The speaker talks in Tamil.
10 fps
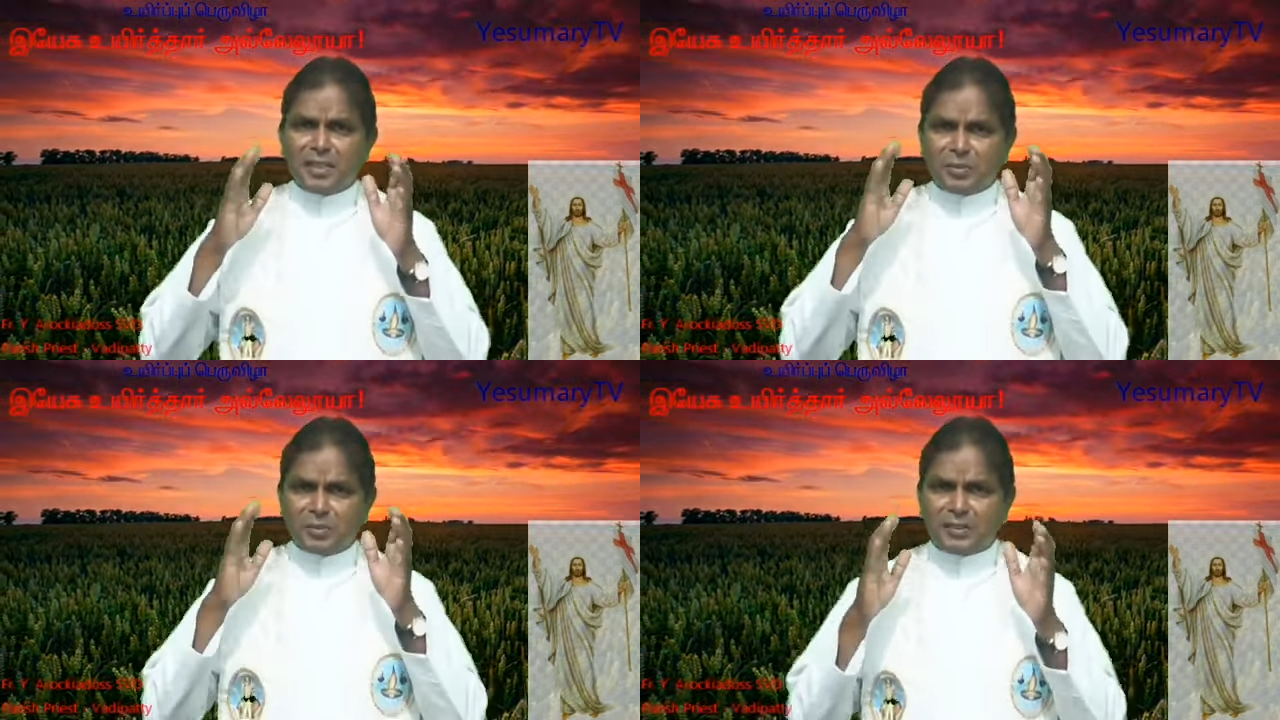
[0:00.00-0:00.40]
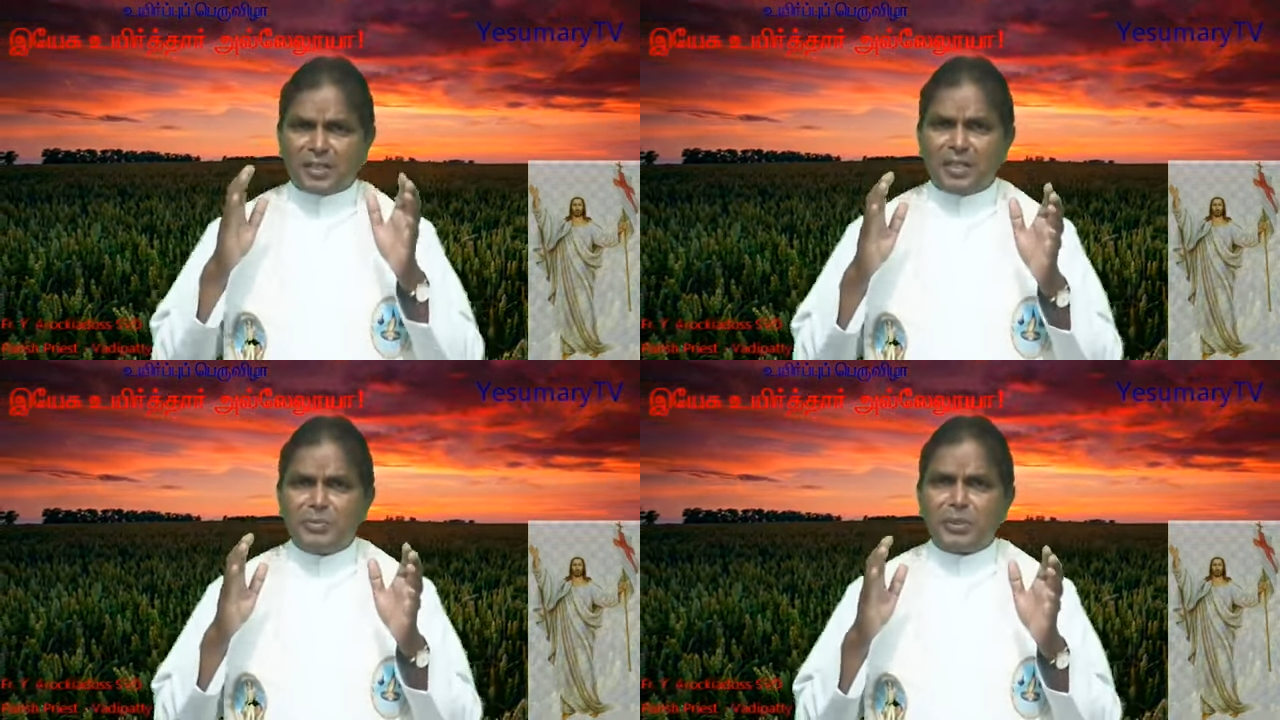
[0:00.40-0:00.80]
இதோ
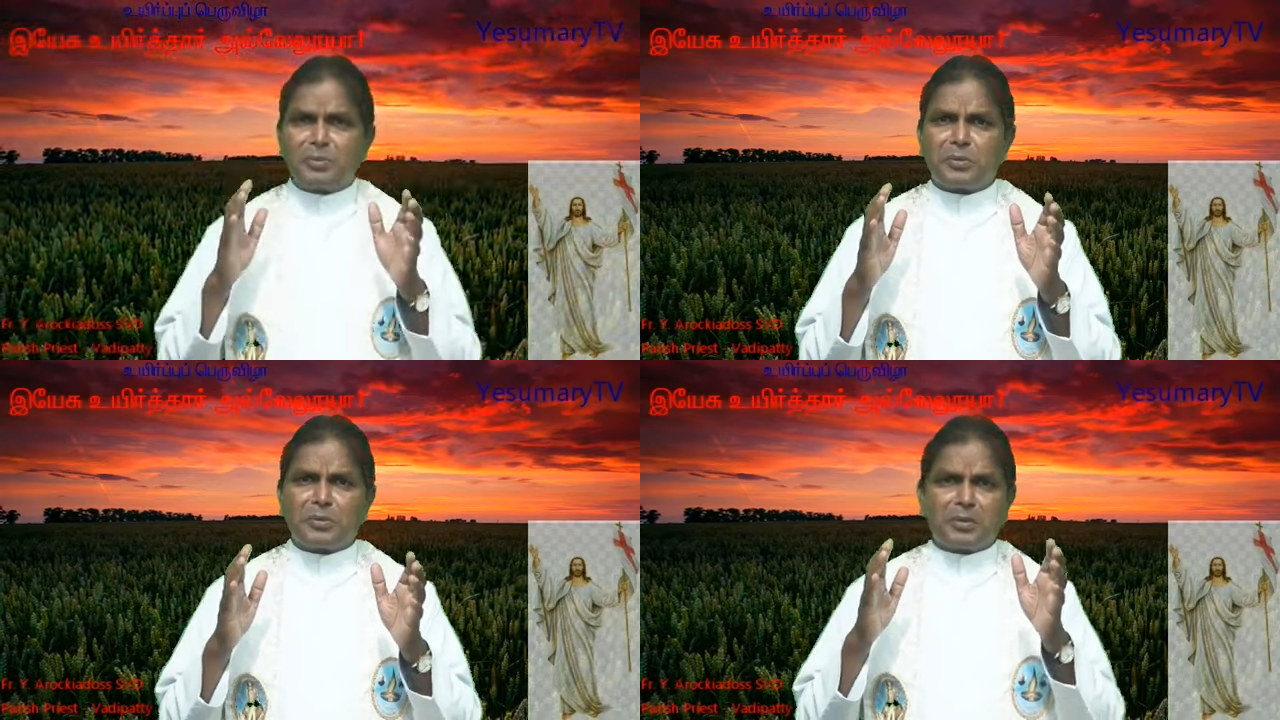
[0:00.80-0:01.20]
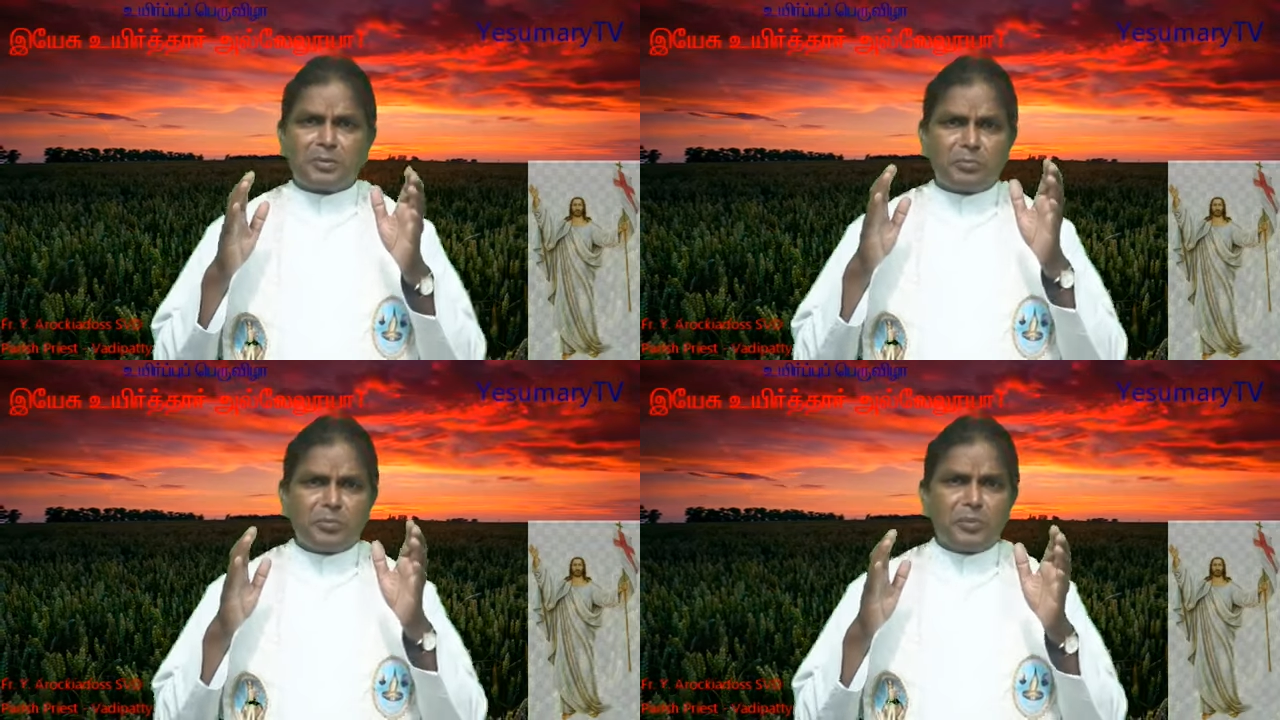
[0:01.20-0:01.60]
தலைமை
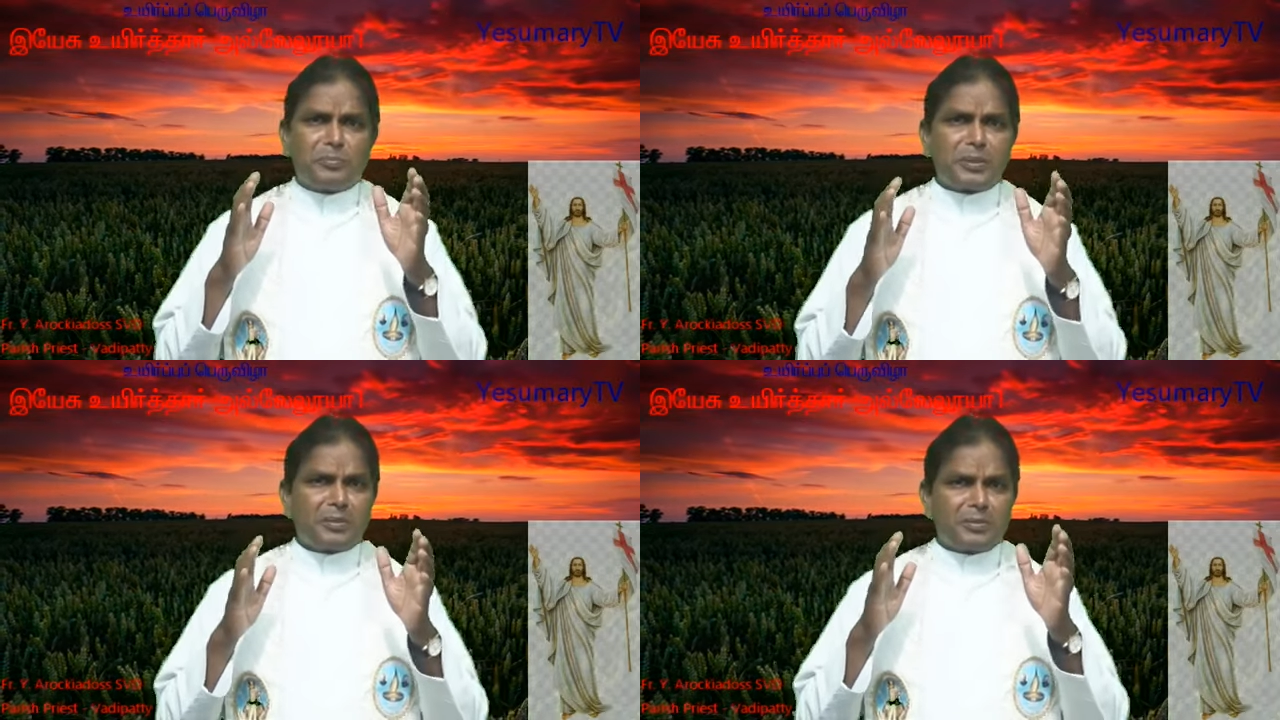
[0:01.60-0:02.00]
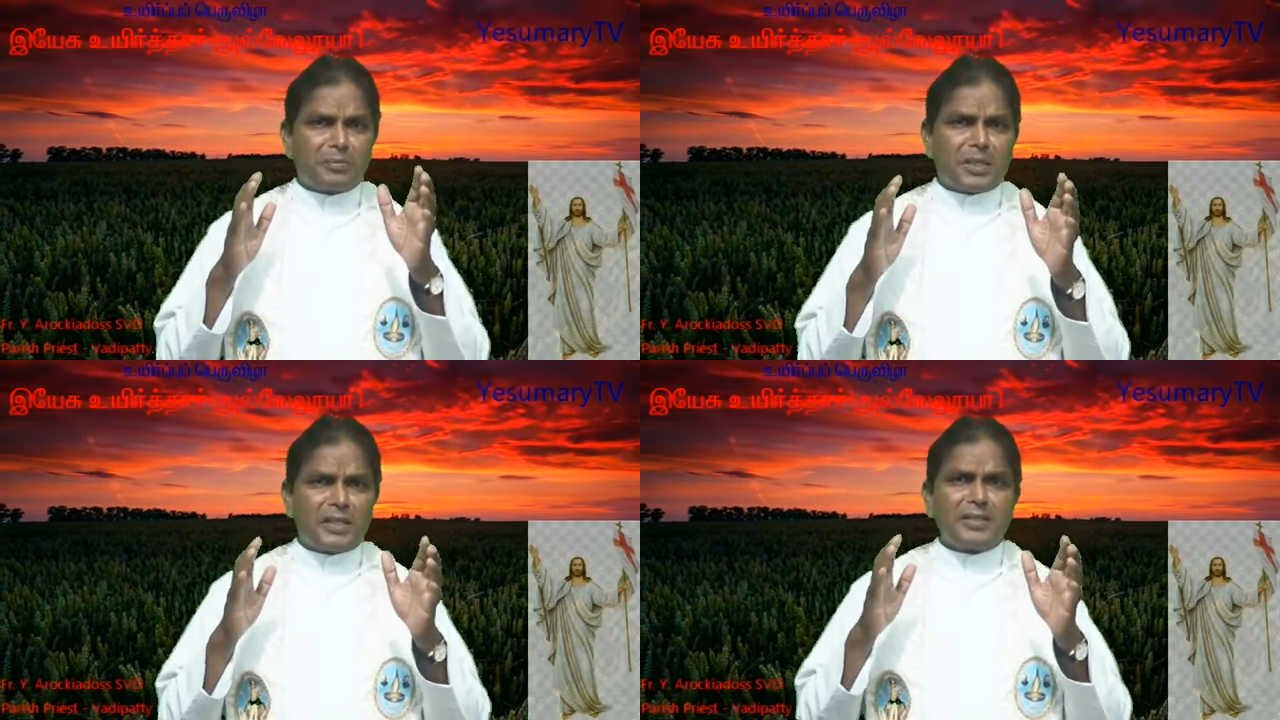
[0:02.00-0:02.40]
குருக்களும்
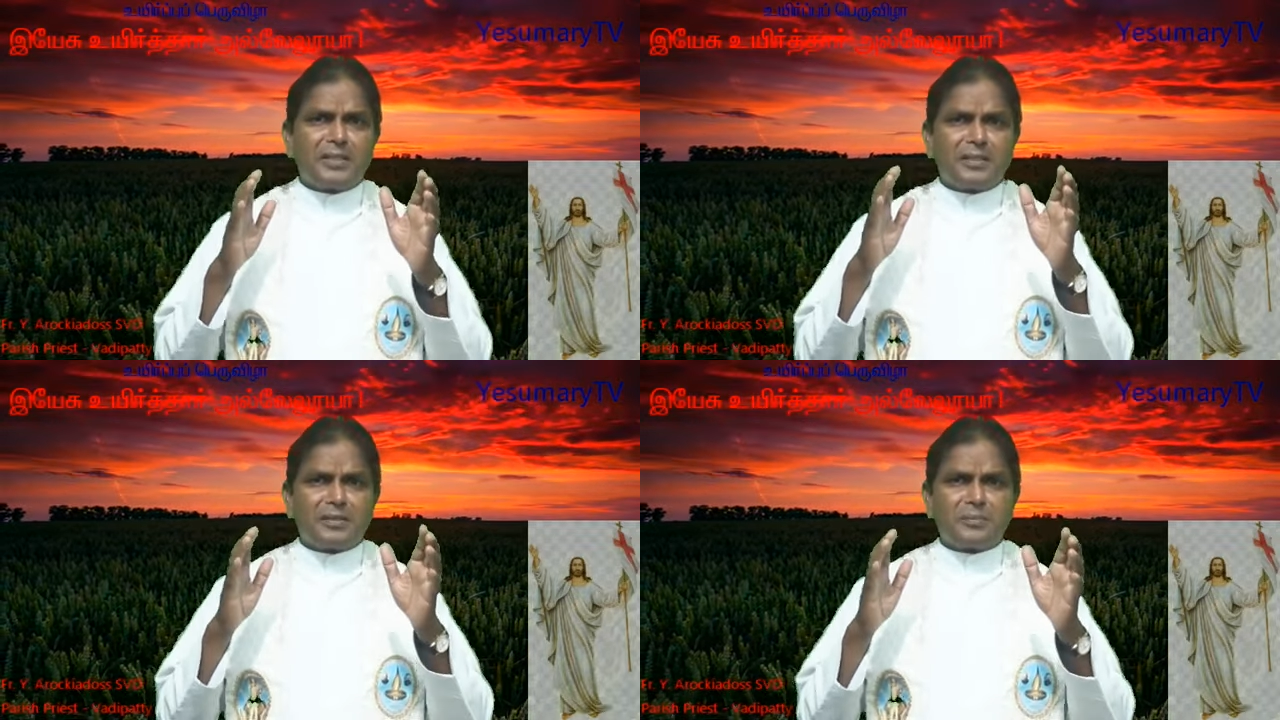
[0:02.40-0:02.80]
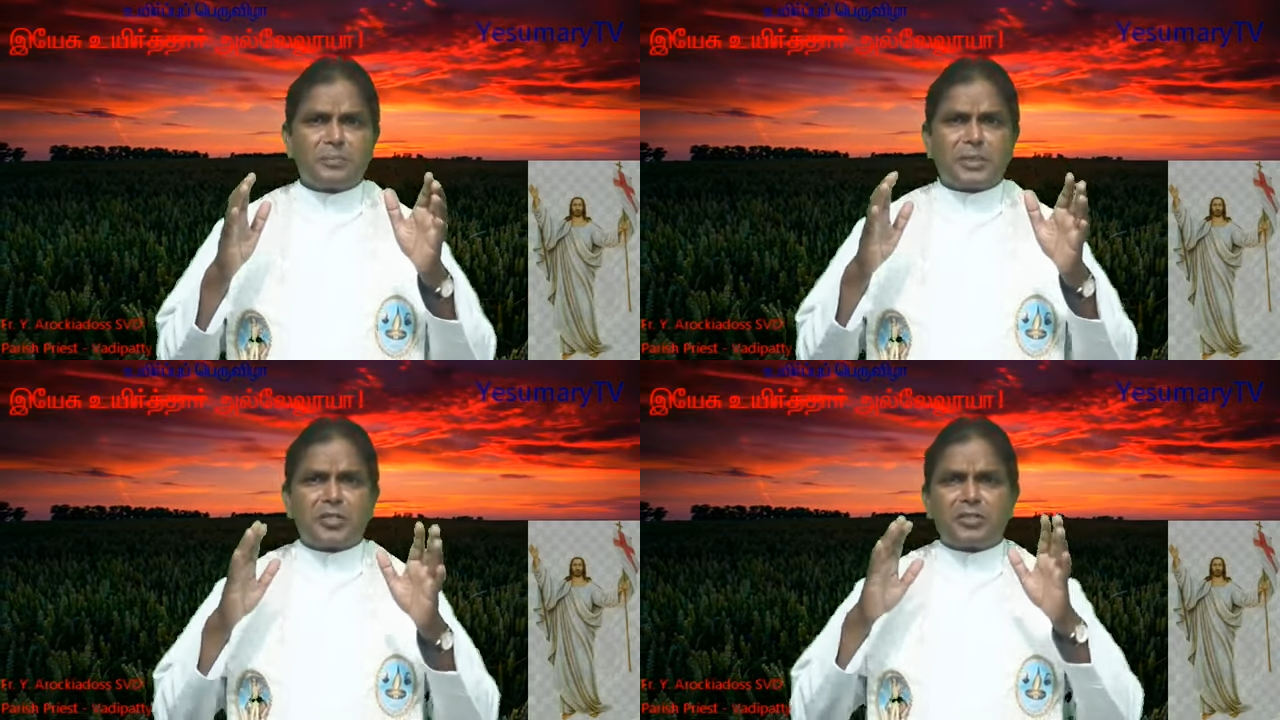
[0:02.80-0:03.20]
மூப்பர்களும் அறிஞர்களும்
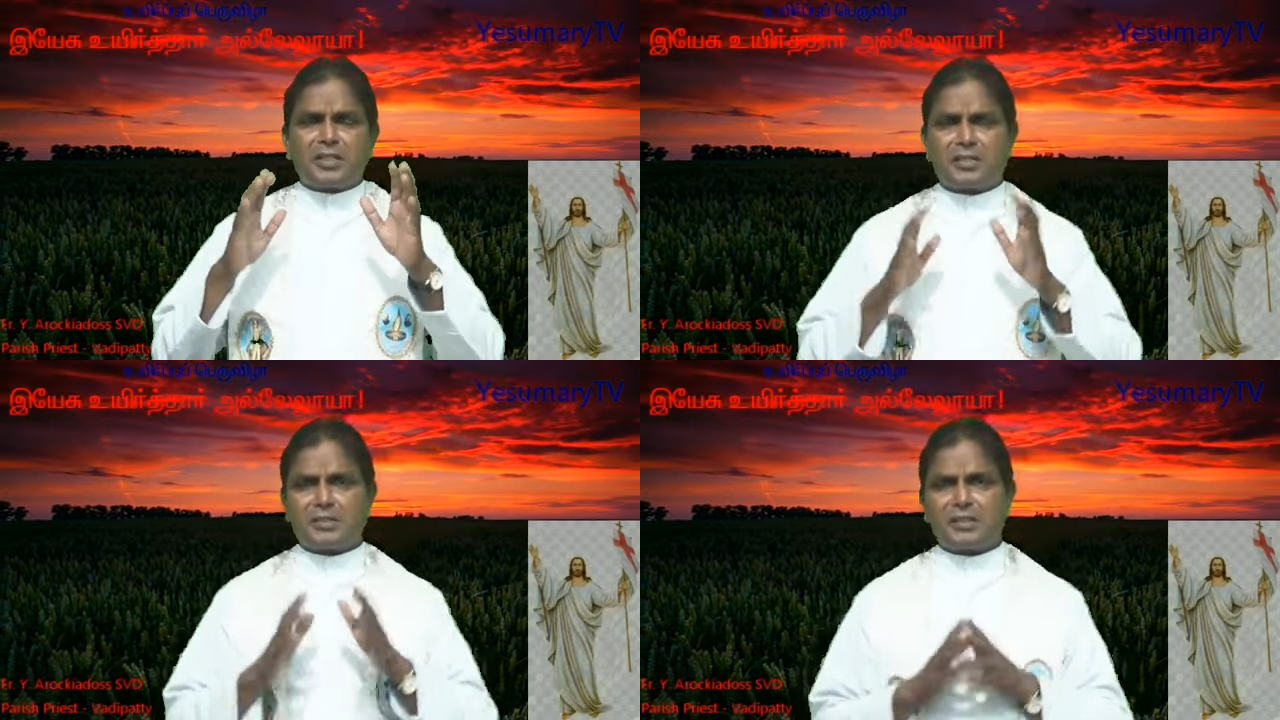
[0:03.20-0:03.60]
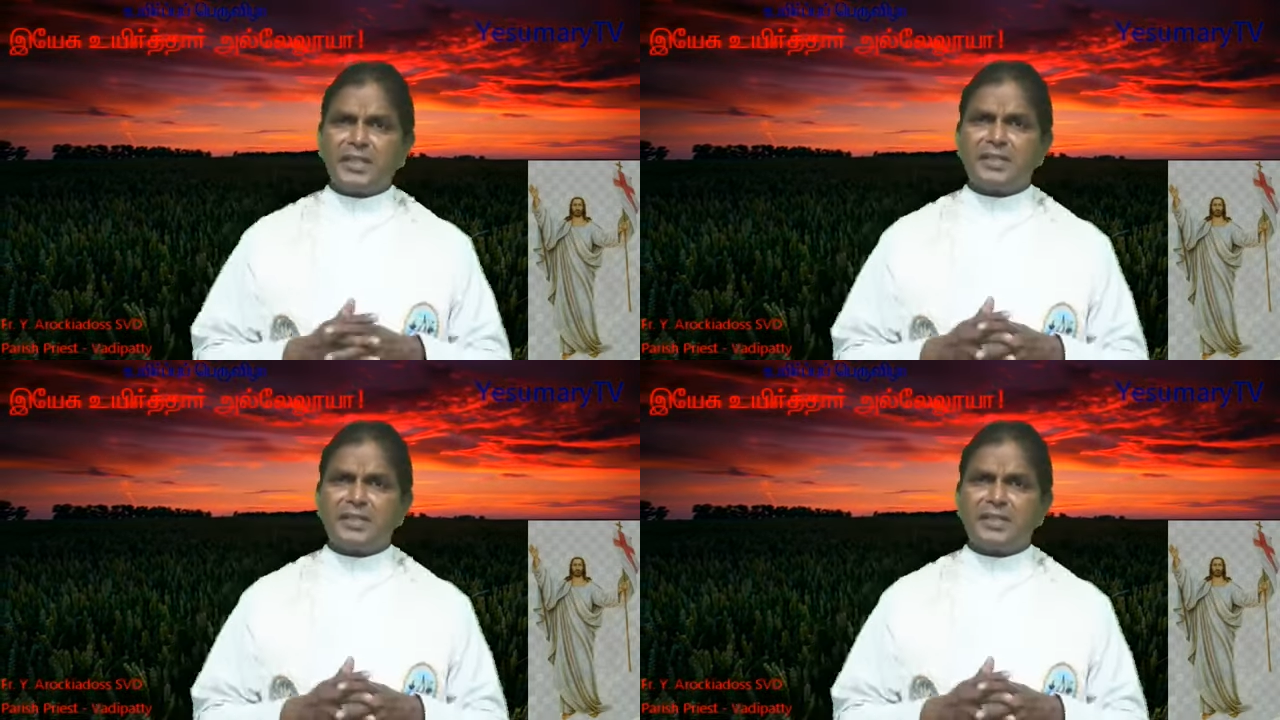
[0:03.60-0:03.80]
பரிசேர்களும்